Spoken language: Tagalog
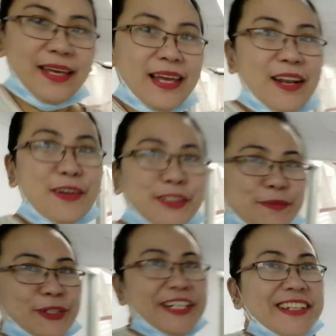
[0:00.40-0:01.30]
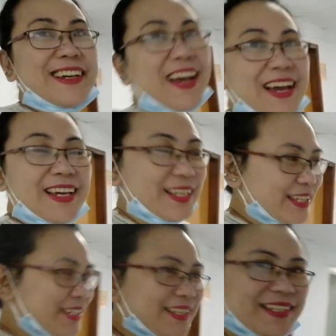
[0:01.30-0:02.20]
Hello, good morning
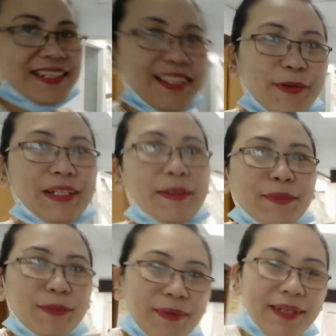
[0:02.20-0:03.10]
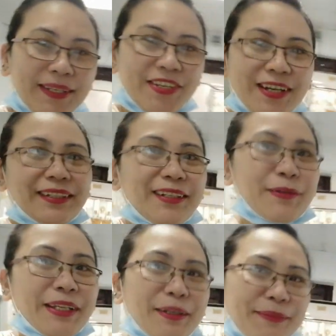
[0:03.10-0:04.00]
guys! Welcome to my channel,
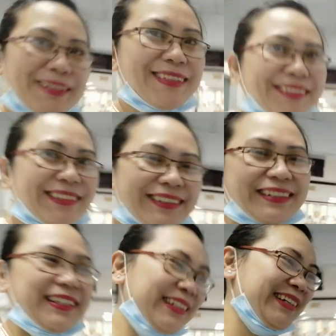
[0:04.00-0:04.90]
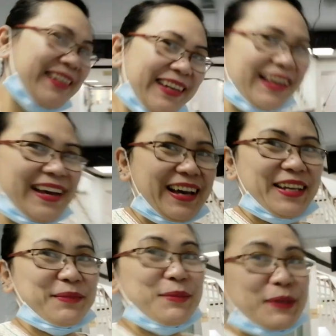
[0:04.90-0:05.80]
Wenge Vlog.
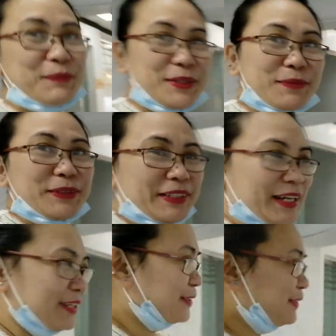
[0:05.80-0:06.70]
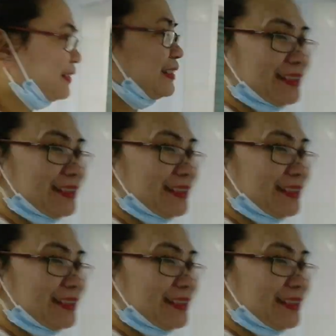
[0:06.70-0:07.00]
Ayan po, mag-video po tayo.